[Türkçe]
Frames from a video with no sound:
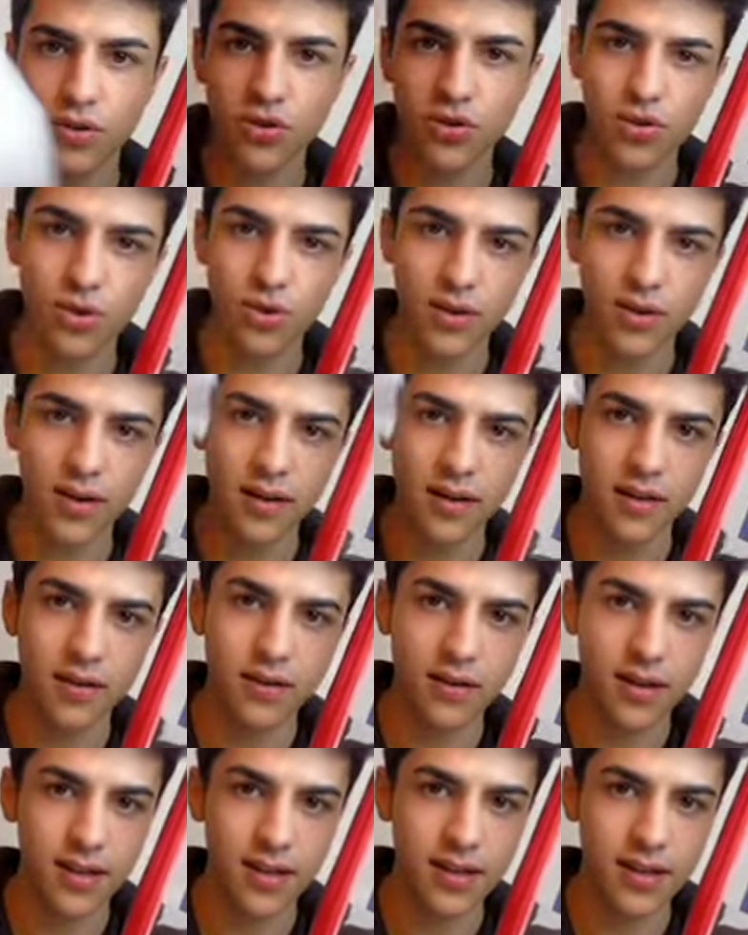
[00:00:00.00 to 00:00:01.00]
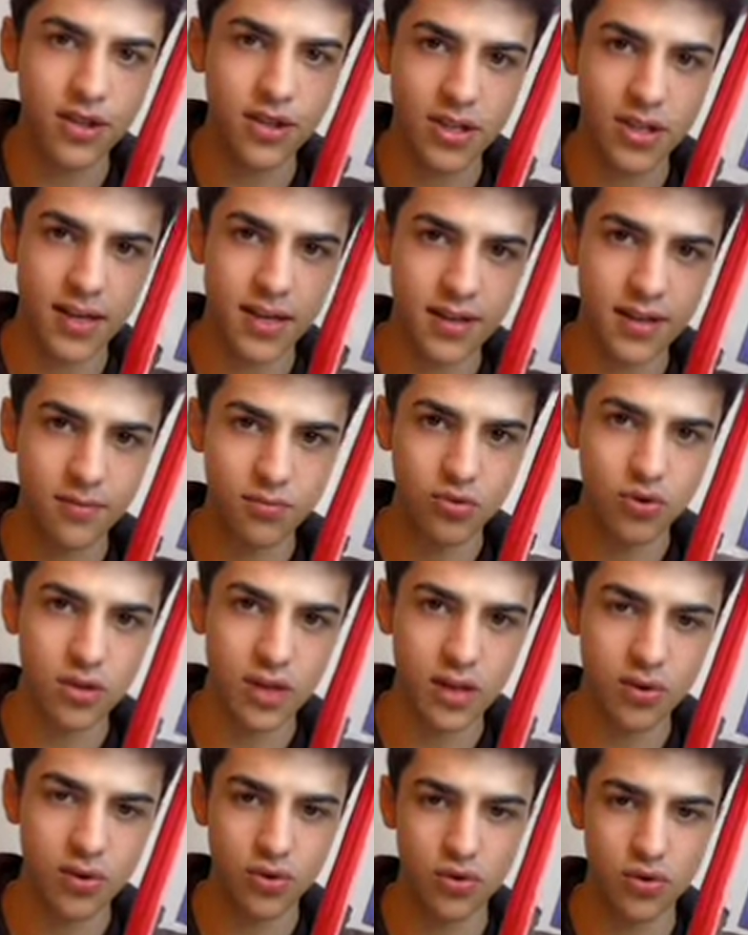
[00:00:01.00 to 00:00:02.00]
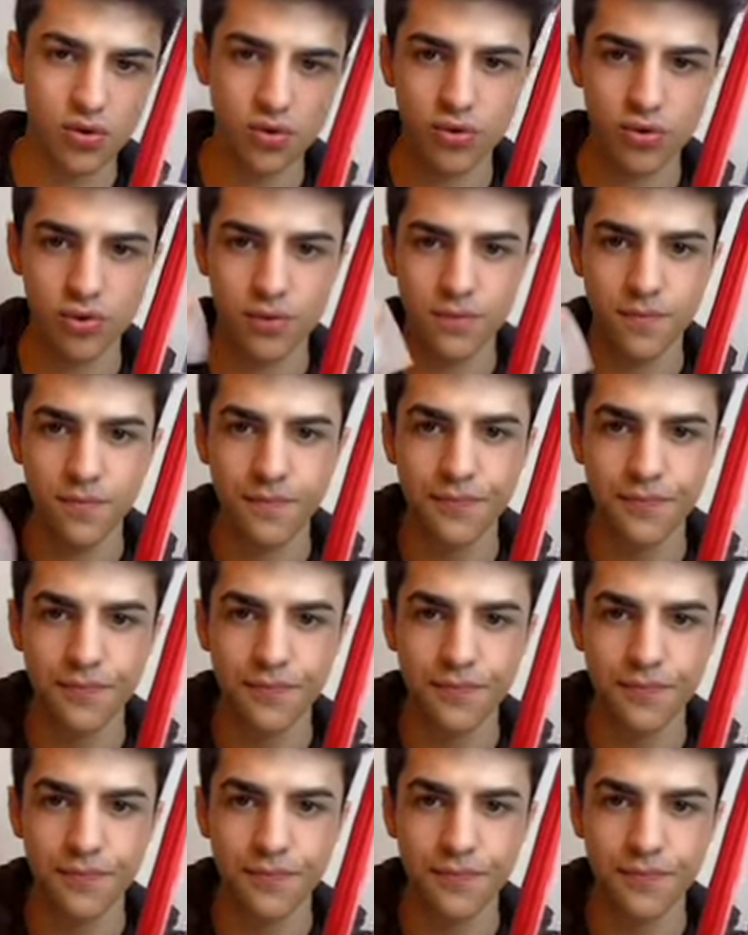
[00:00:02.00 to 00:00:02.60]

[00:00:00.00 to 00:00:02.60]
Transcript: Şöyle halay çekerken bunu sallıyorsunuz.